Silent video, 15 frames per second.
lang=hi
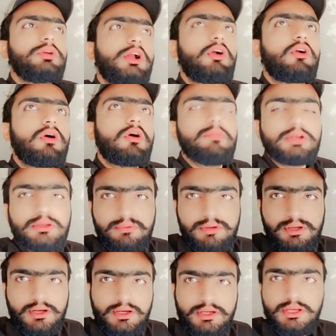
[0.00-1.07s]
कॉमेडी भी कर
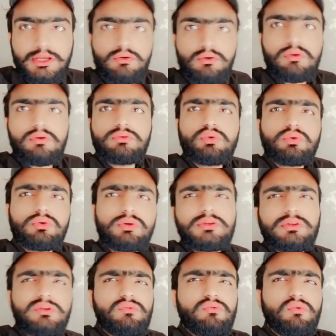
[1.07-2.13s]
रही हैं और थोड़ी सी
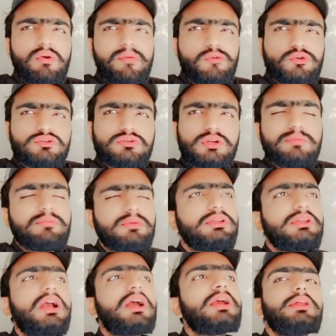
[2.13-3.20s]
वो इमोशनल भी
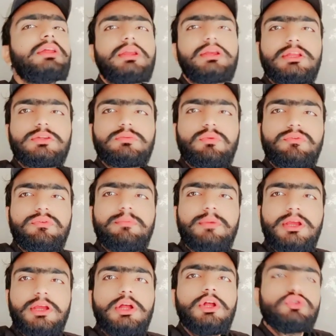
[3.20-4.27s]
दिखाई दे रही हैं इस मूवी में
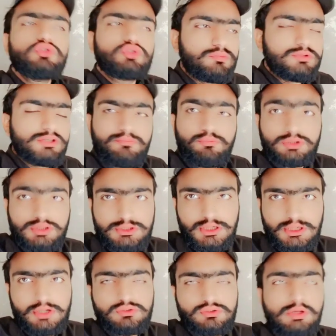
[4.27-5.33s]
सो so, मुझे बहुत अच्छा लगा
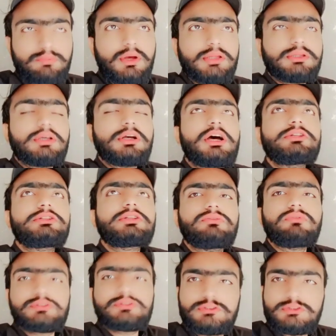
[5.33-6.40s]
उसके बाद अरशद
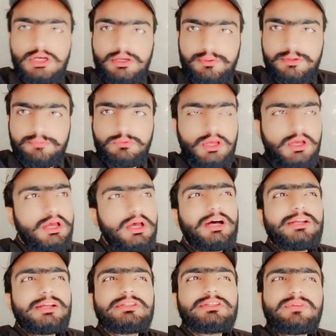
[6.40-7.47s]
वारसी साहब हैं
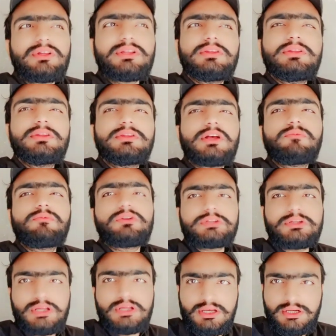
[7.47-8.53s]
अरशद वारसी साहब
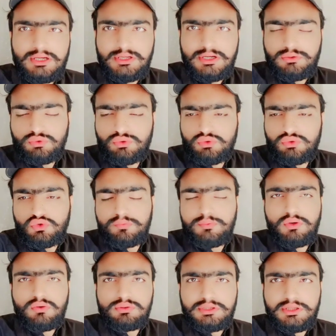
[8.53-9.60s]
वर्साटाइल एक्टर हैं उनको जो भी
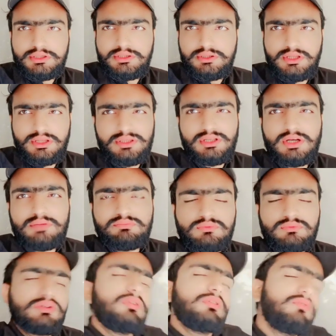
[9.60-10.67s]
रोल दे दे दें आप
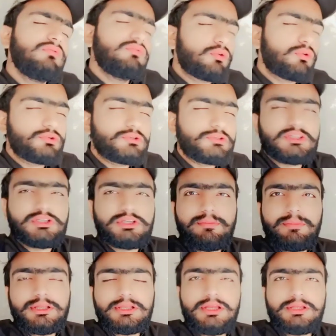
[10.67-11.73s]
वो खुशी से निभा
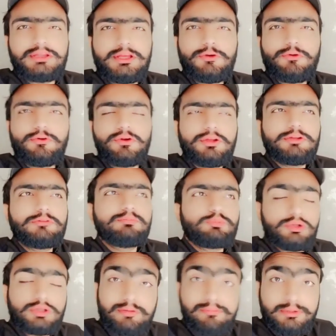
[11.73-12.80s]
लेते हैं और बहुत
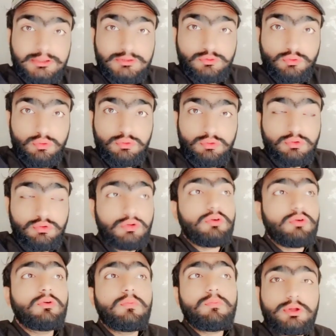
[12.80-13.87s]
ज़बरदस्त रोल और
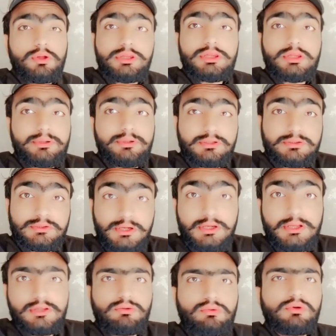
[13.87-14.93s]
बहुत ज़बरदस्त तरीके से
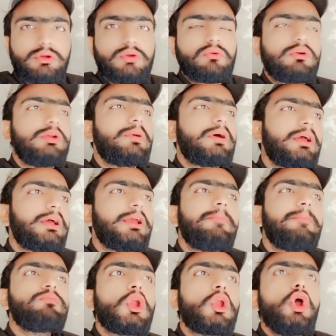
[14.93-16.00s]
उन्होंने रोल निभाया है
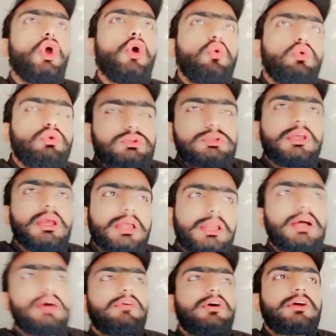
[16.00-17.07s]
उसके
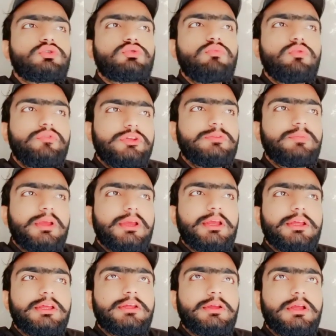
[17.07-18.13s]
अलावा जो मूवीज़ में है
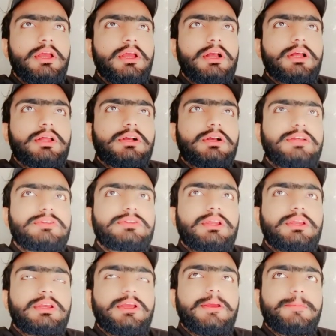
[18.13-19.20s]
खास
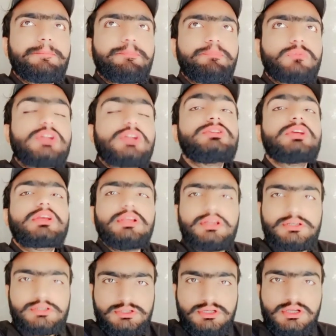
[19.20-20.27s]
करके जैकलिन
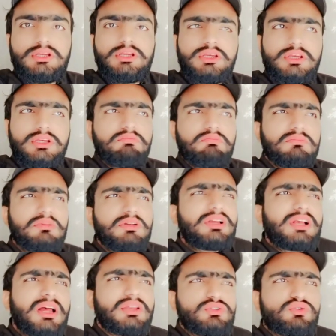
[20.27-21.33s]
जैकलिन का
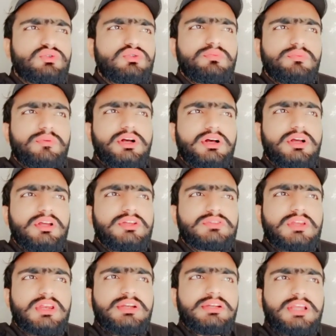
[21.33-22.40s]
जो
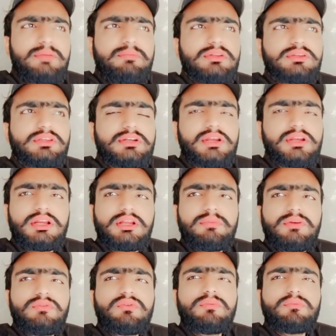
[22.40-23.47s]
स्क्रीन टाइमिंग था ट्रेलर में
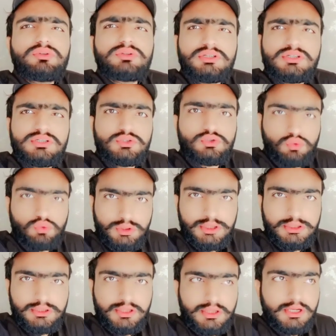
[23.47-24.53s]
वो बहुत ही छोटा
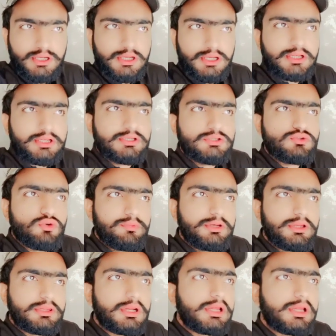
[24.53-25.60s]
नज़र आया लेकिन जो भी
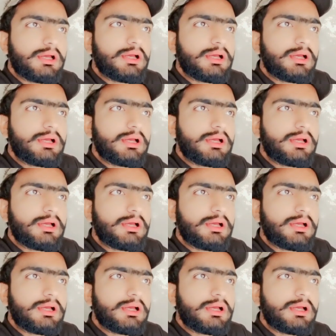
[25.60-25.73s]
नज़र आया